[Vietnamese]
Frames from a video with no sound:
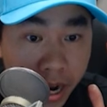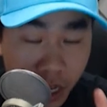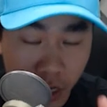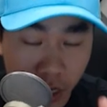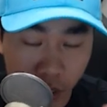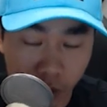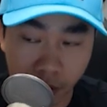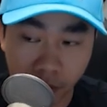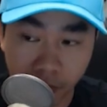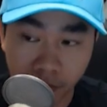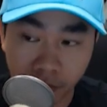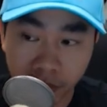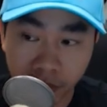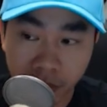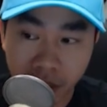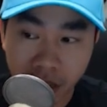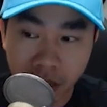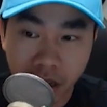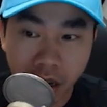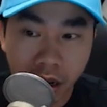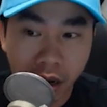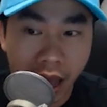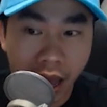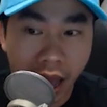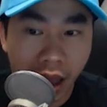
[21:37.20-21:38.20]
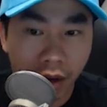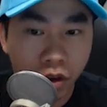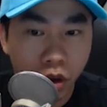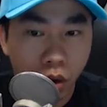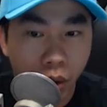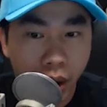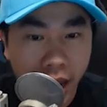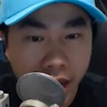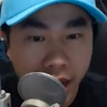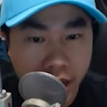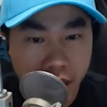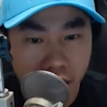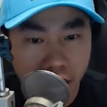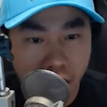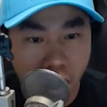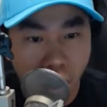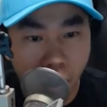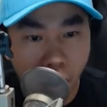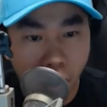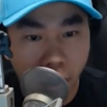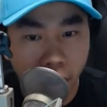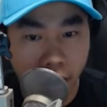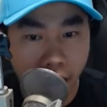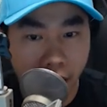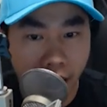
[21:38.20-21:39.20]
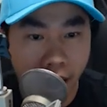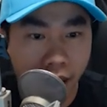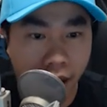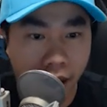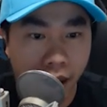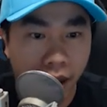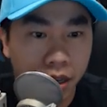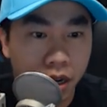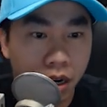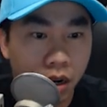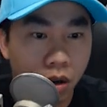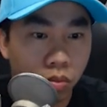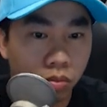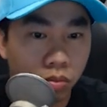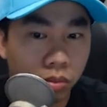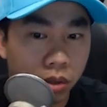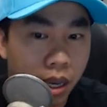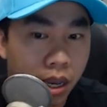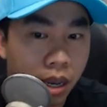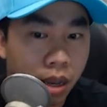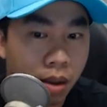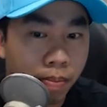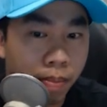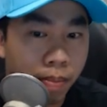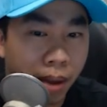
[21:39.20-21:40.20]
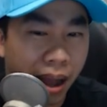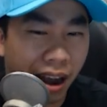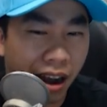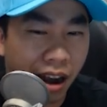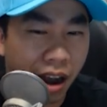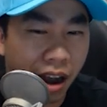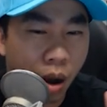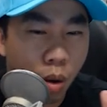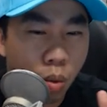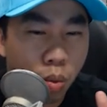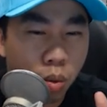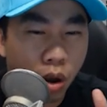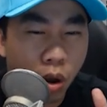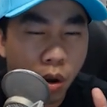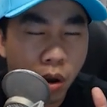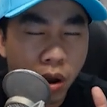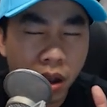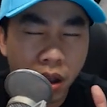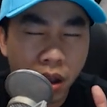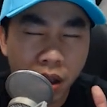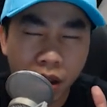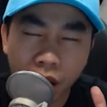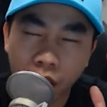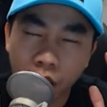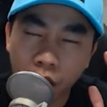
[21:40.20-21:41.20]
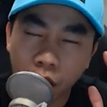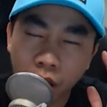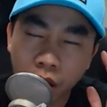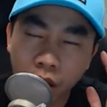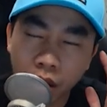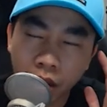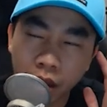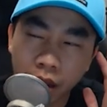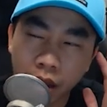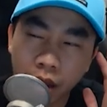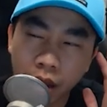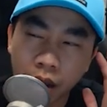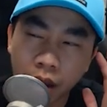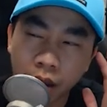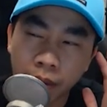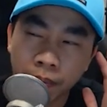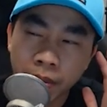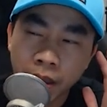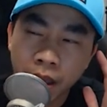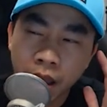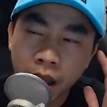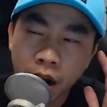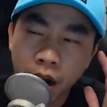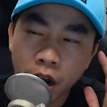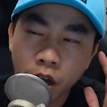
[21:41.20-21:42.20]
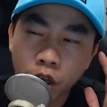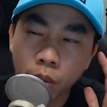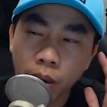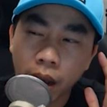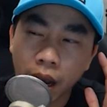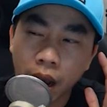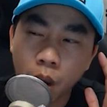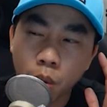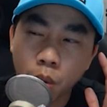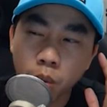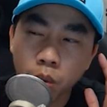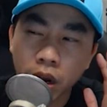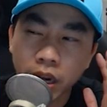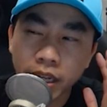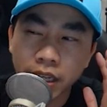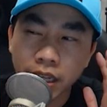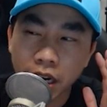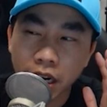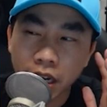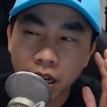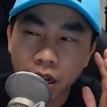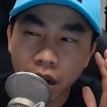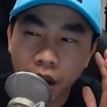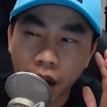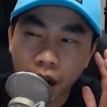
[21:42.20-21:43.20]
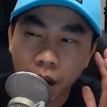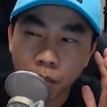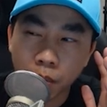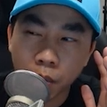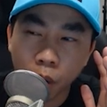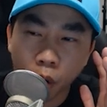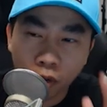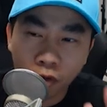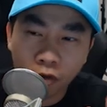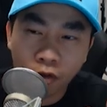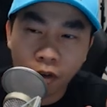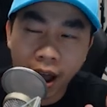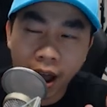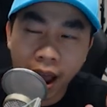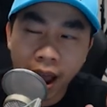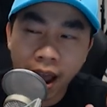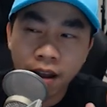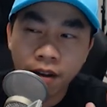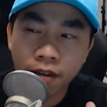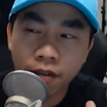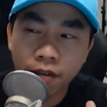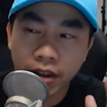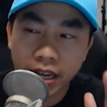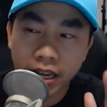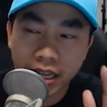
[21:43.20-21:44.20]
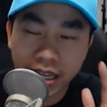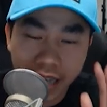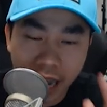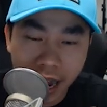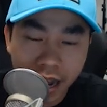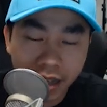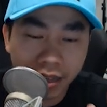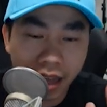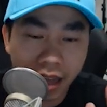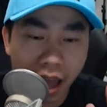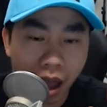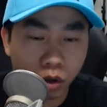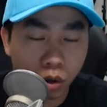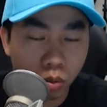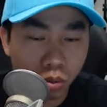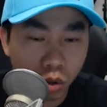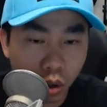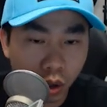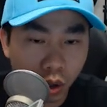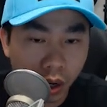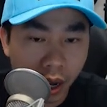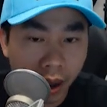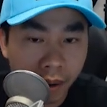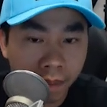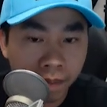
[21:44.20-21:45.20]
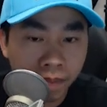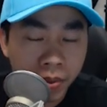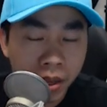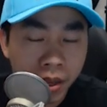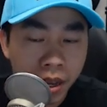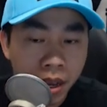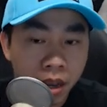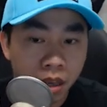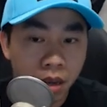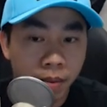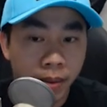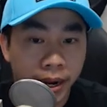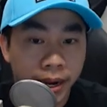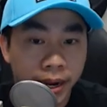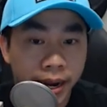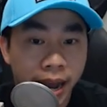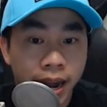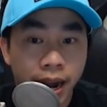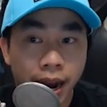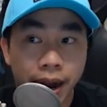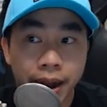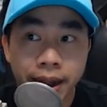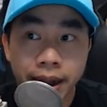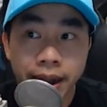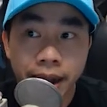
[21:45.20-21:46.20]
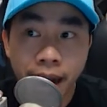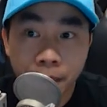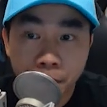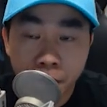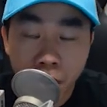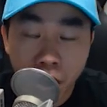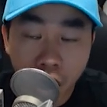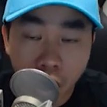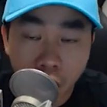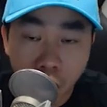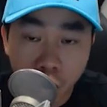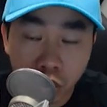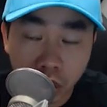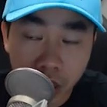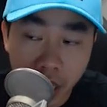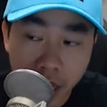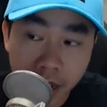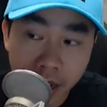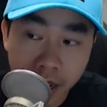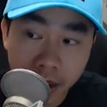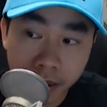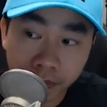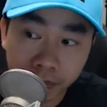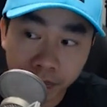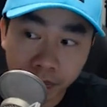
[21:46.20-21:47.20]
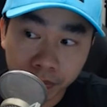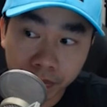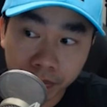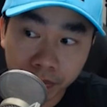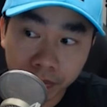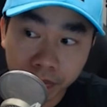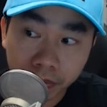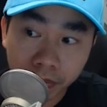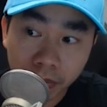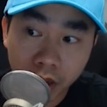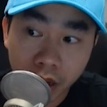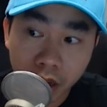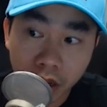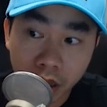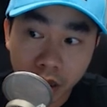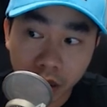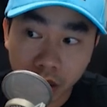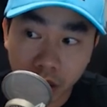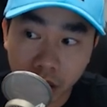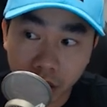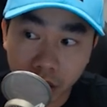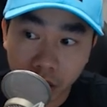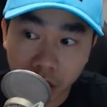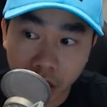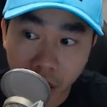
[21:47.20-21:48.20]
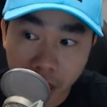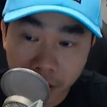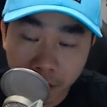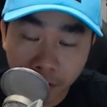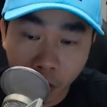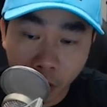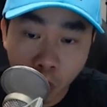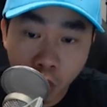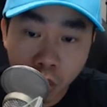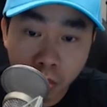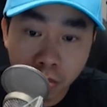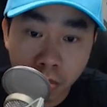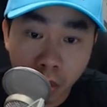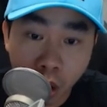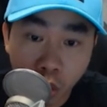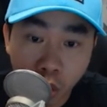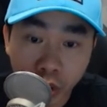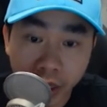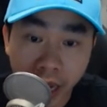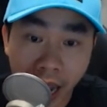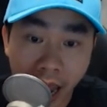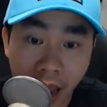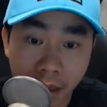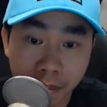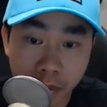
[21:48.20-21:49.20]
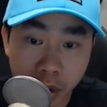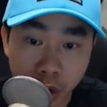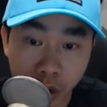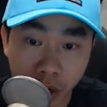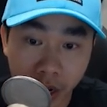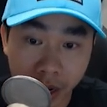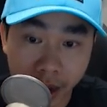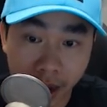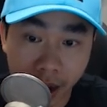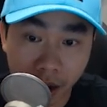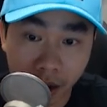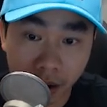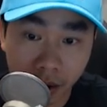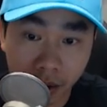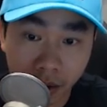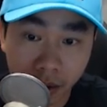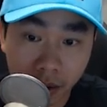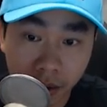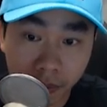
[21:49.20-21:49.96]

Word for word: bình thường như là ví dụ Exxon hay là những công ty mà không có Ừ, nói chung là không có cái sự gọi là bột phá và sáng tạo trong tương lai nhưng mà đây là năm công ty tỷ phú multi billionaire